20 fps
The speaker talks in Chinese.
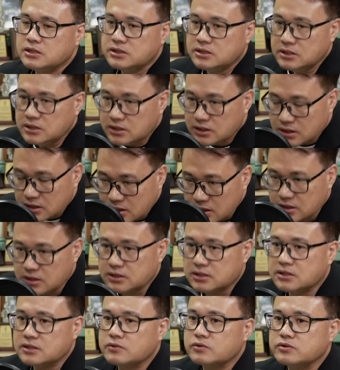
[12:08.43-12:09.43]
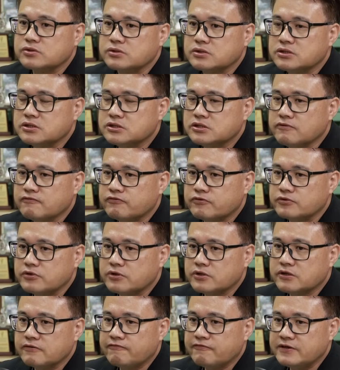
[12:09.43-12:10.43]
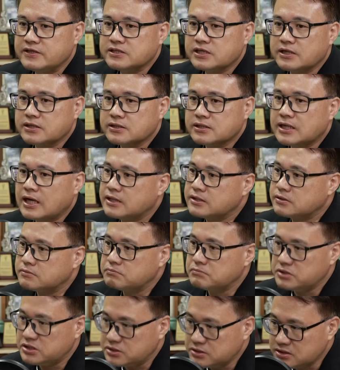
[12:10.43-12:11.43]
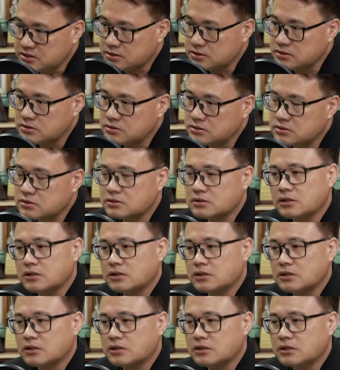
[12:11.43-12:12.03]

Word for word: 第二个，我觉得政府有一个非常大的迷失。